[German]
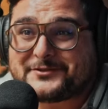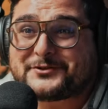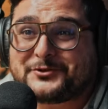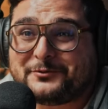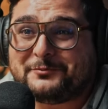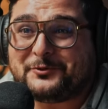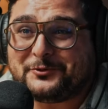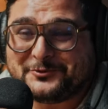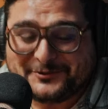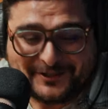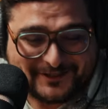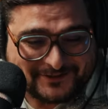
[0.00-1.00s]
zum
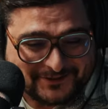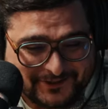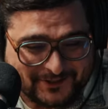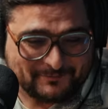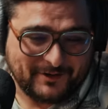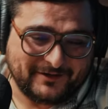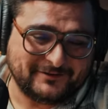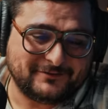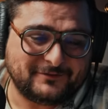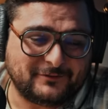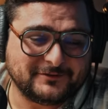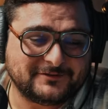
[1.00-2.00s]
Unternehmer
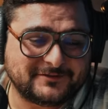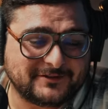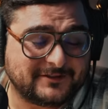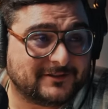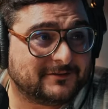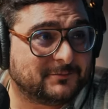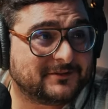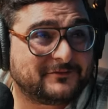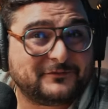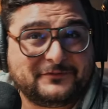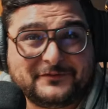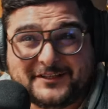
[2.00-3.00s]
und äh, mit
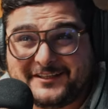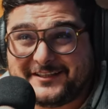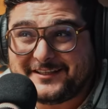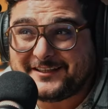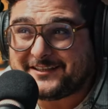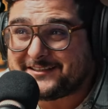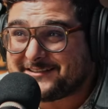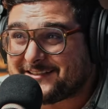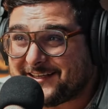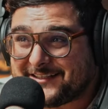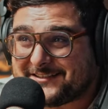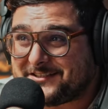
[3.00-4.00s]

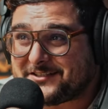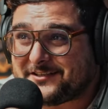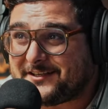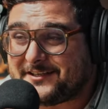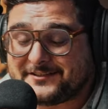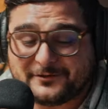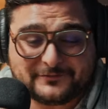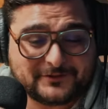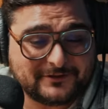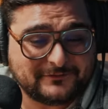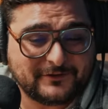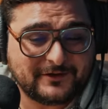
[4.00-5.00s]
Vielseitigkeit auf
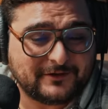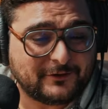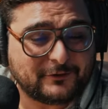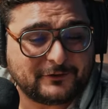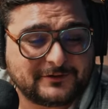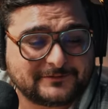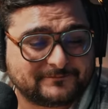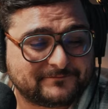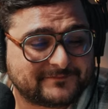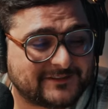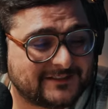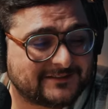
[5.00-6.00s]
jeden Fall auch.
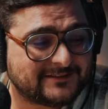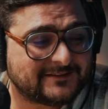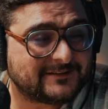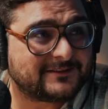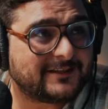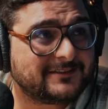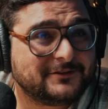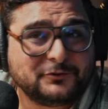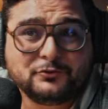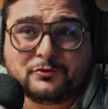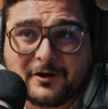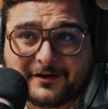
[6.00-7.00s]
Das kann
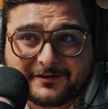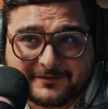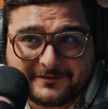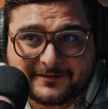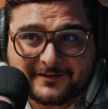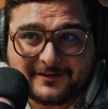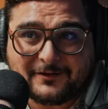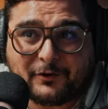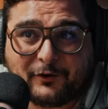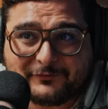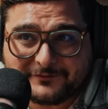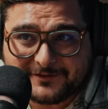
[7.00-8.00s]
nur
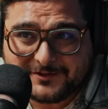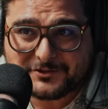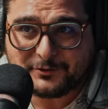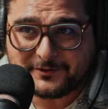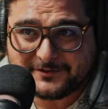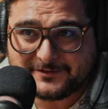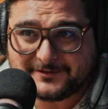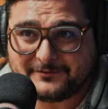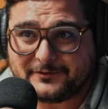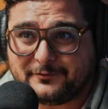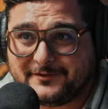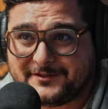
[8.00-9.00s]
hoffentlich heute,
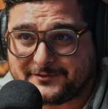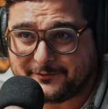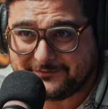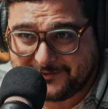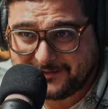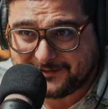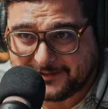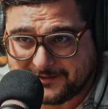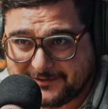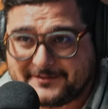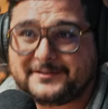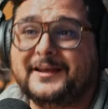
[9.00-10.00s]
wenn du nicht so viel
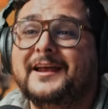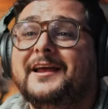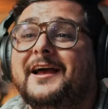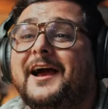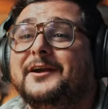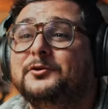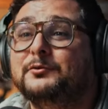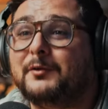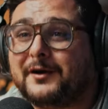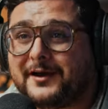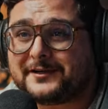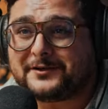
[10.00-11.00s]
redest, ein
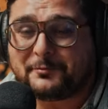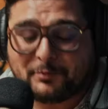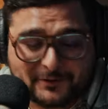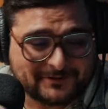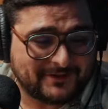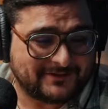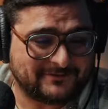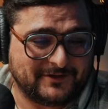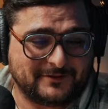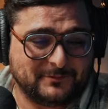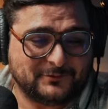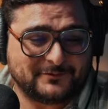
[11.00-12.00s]
überragender Podcast
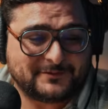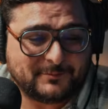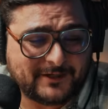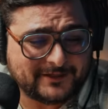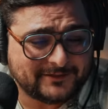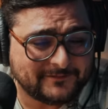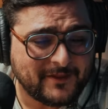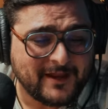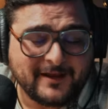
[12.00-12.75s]
werden mit uns beiden.